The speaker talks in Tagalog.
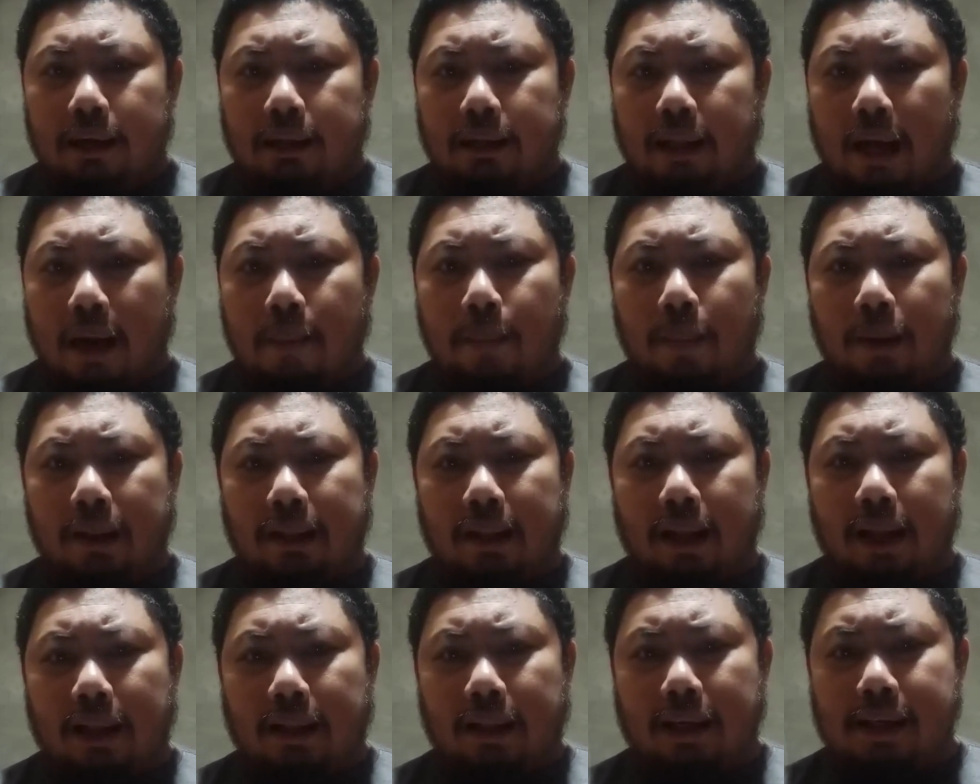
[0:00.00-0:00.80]

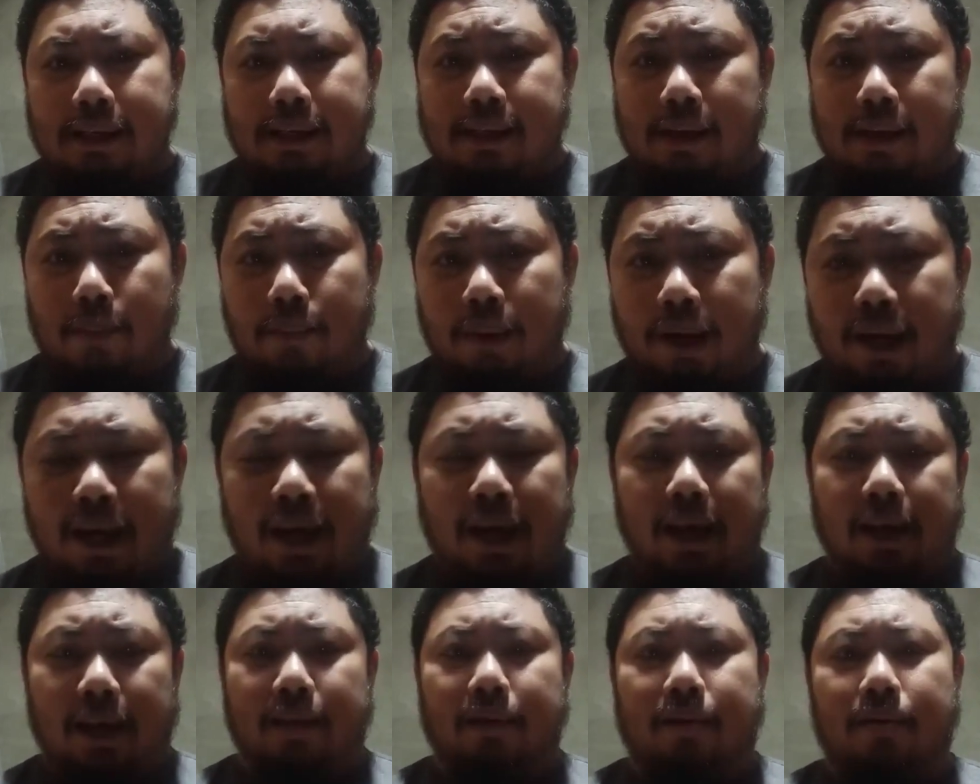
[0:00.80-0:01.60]
dapat nating
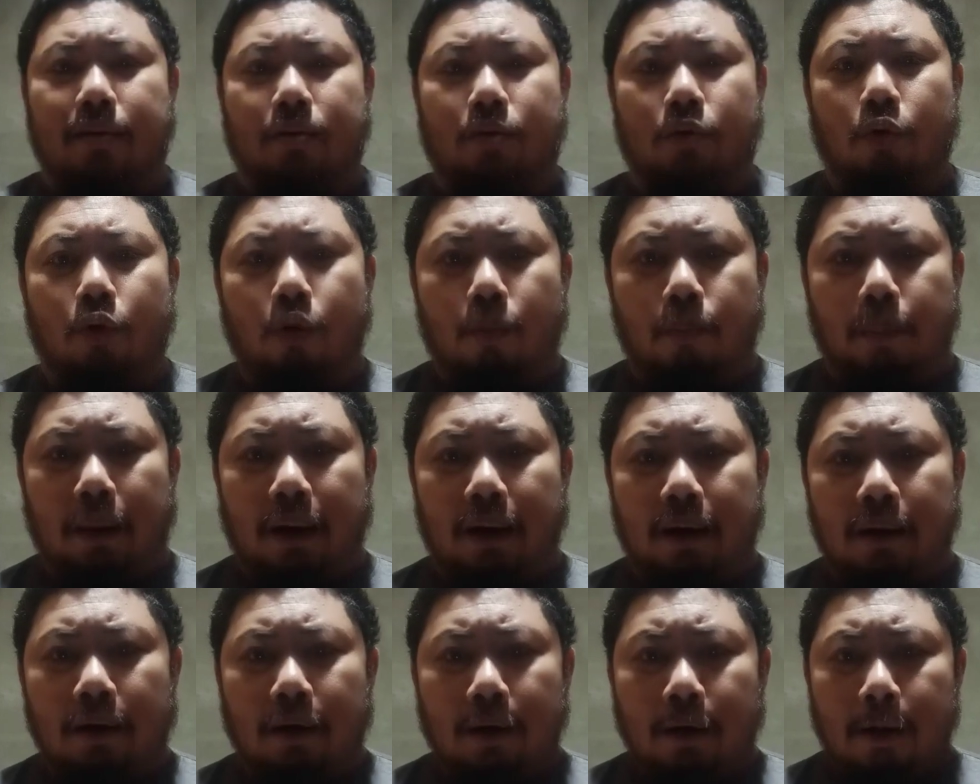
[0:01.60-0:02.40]
sabihin
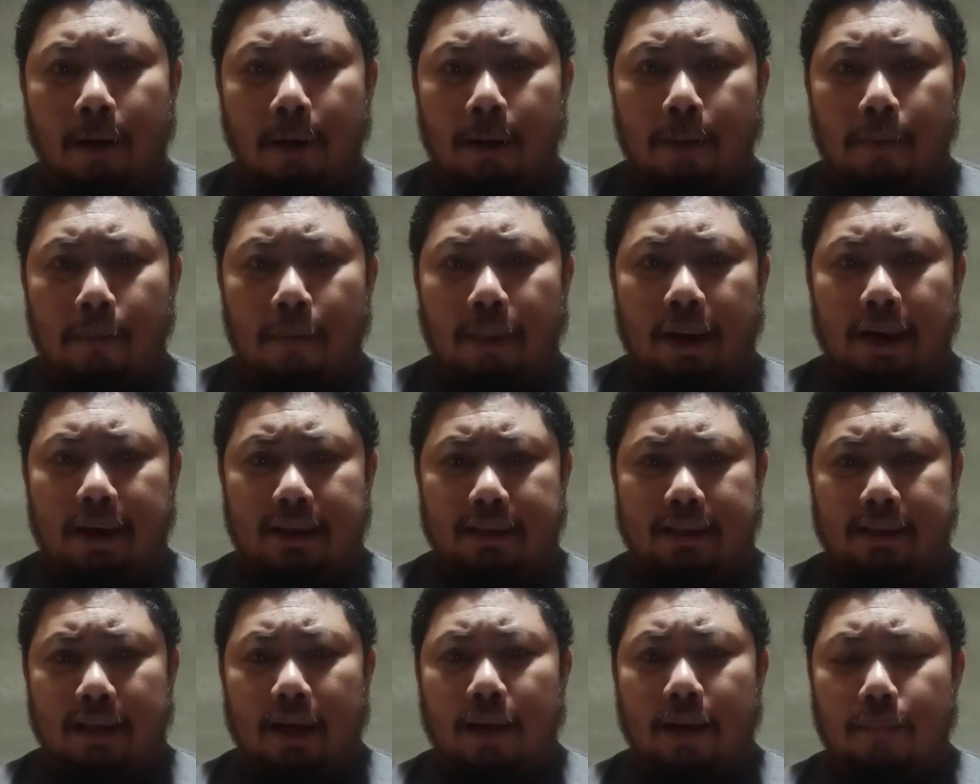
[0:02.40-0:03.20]
upang
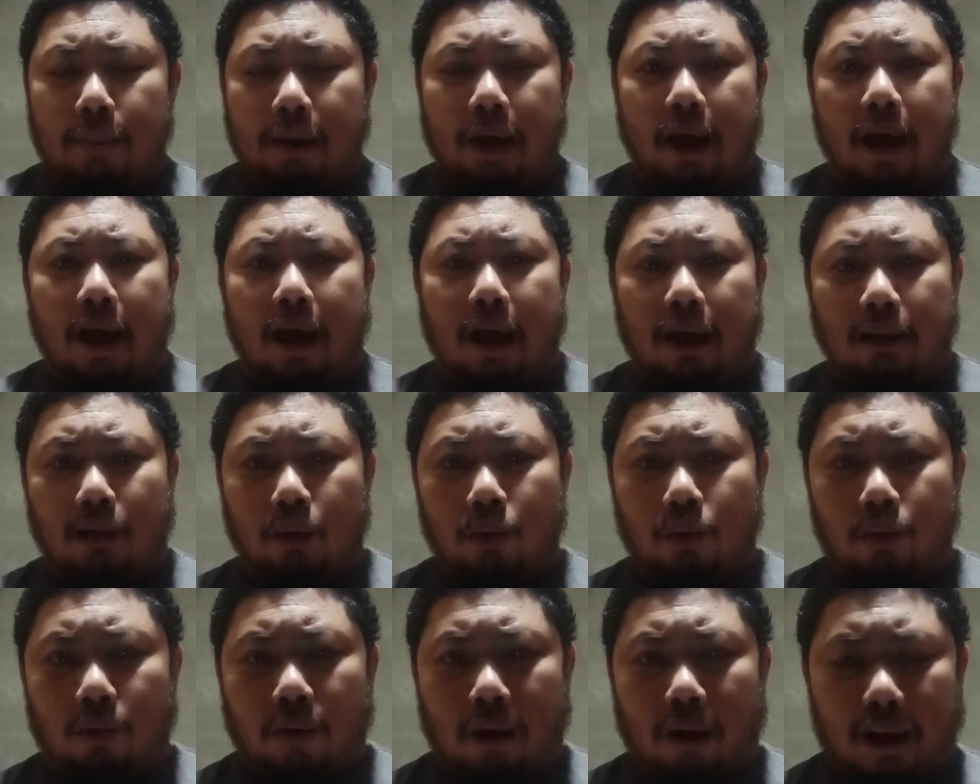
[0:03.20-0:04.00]
maisabi ang
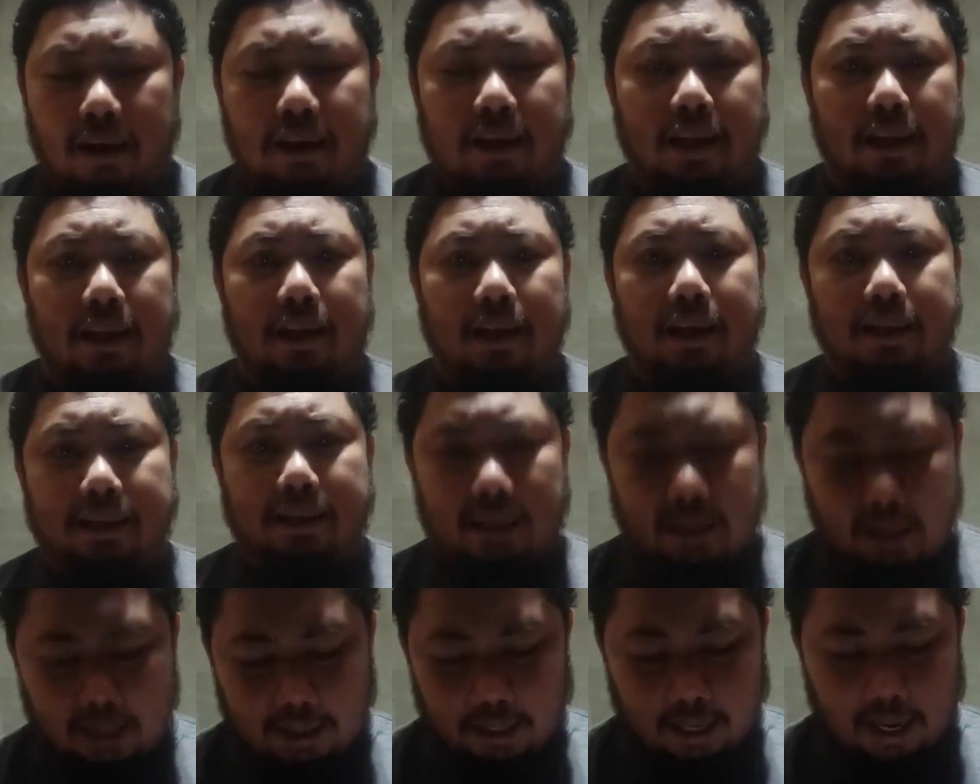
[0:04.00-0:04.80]
katotohanan ng
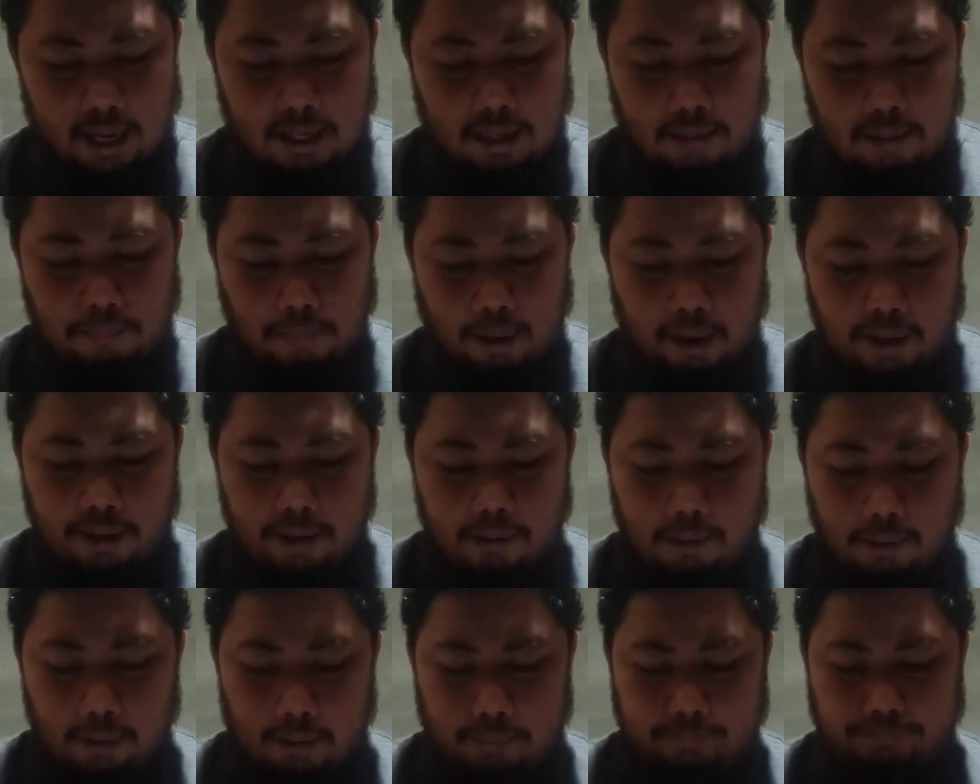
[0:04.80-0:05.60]
salita ng
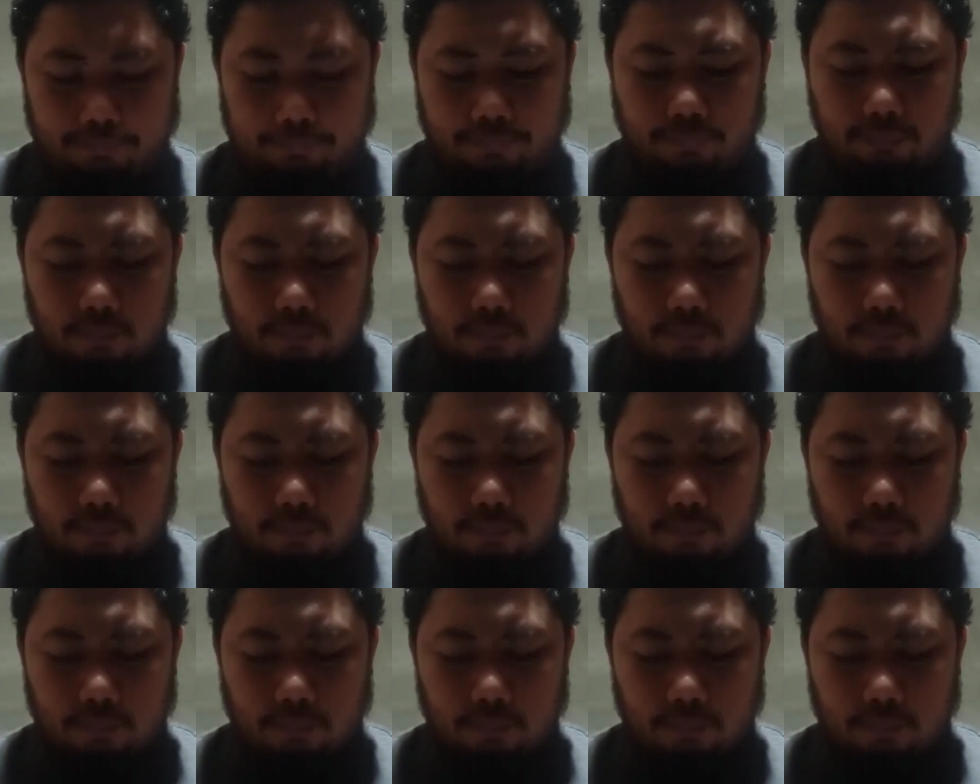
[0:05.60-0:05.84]
Panginoon.